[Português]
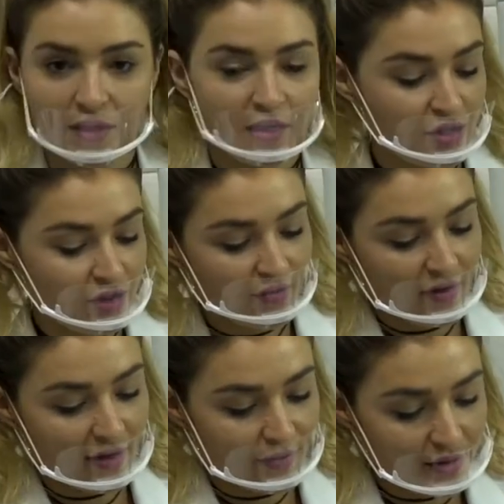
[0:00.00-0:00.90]
a gente
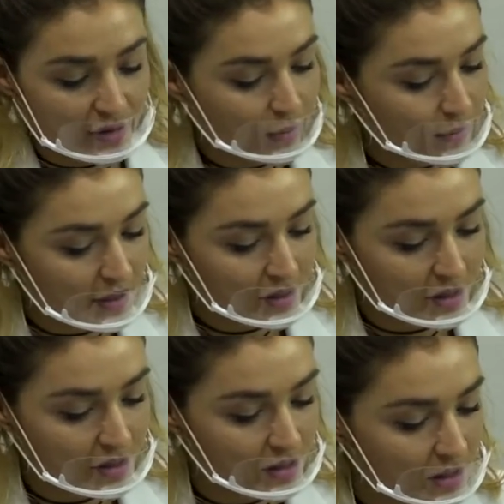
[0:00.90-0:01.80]
vai fazer o pinho de
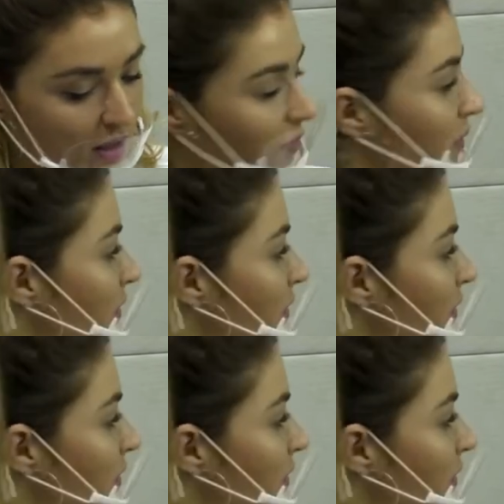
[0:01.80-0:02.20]
cristal.